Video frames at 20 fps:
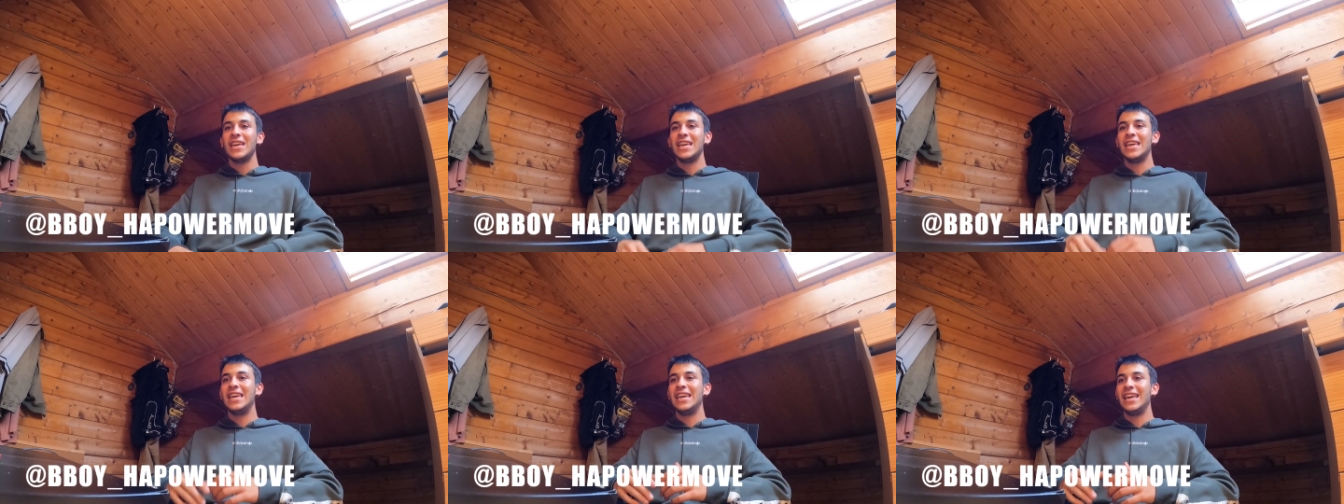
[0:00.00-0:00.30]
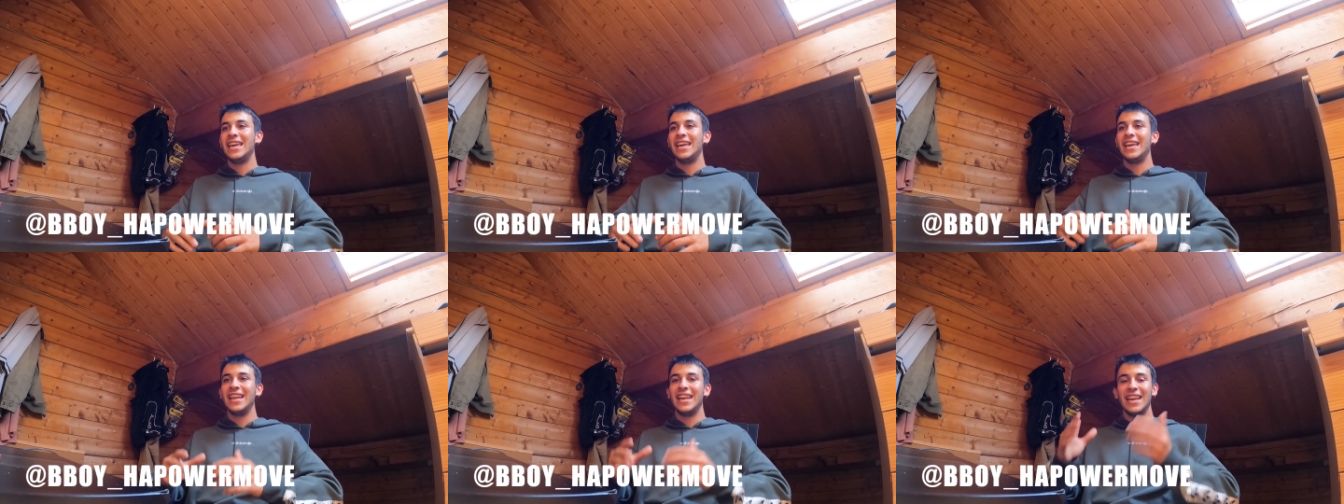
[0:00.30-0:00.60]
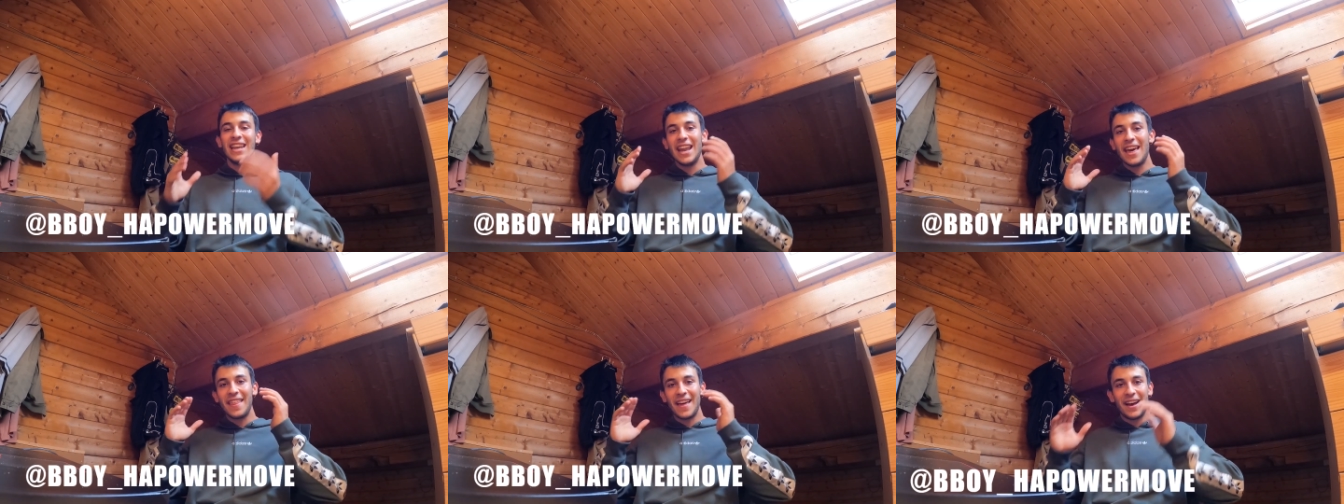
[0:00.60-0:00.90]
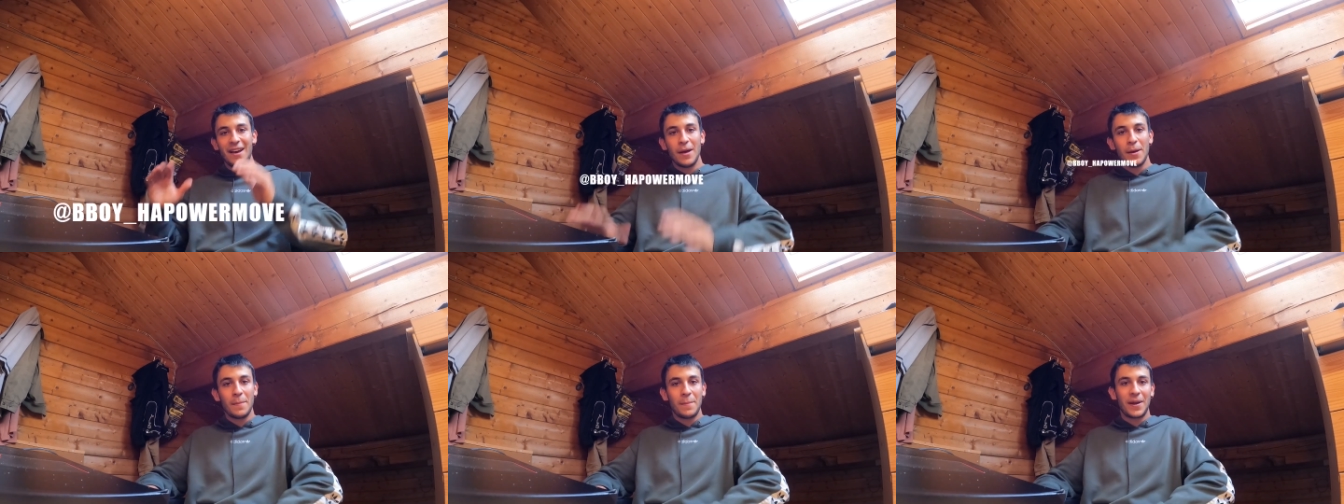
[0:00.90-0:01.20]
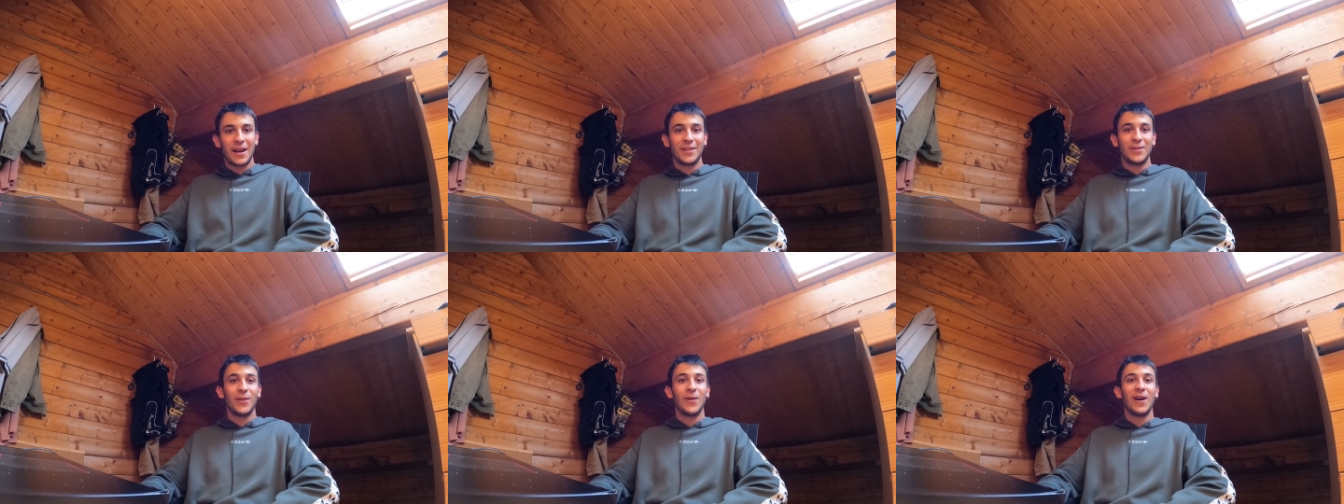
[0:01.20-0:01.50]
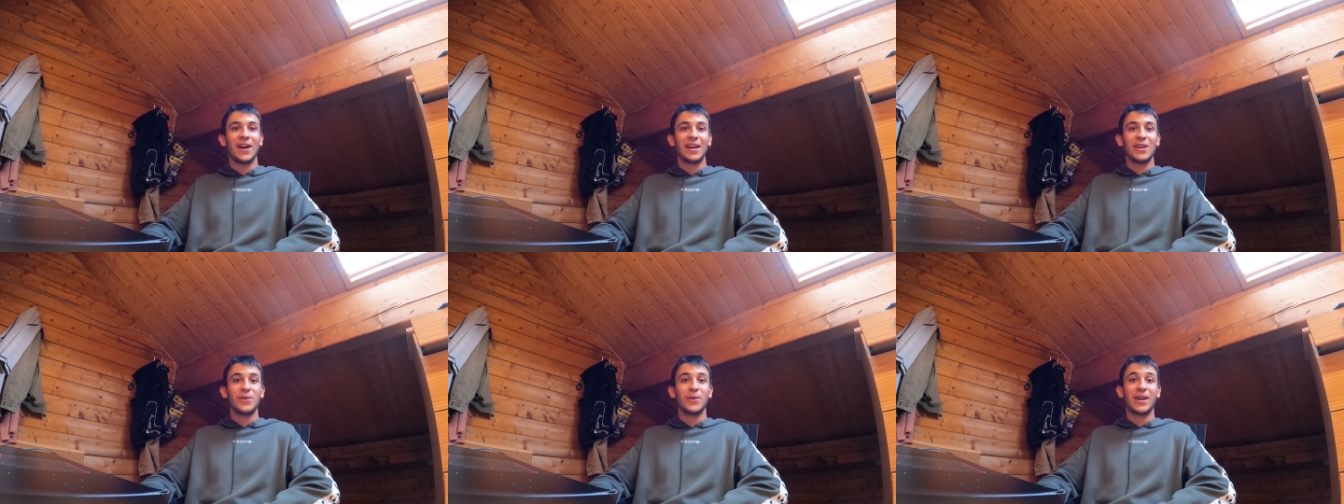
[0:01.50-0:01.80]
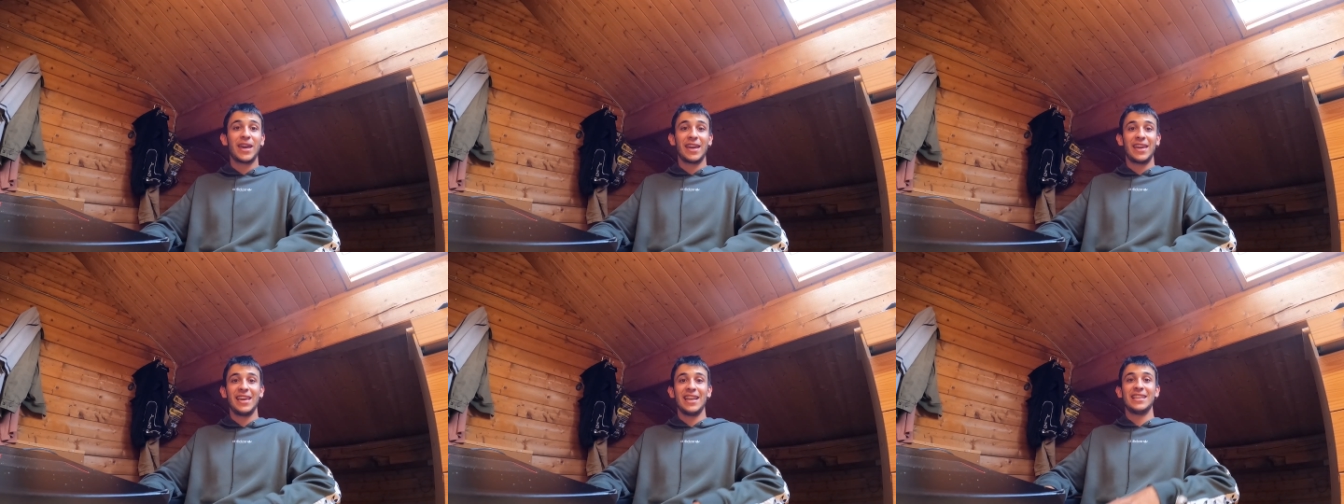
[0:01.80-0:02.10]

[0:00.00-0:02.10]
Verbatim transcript: Y nada, para todos aquellos que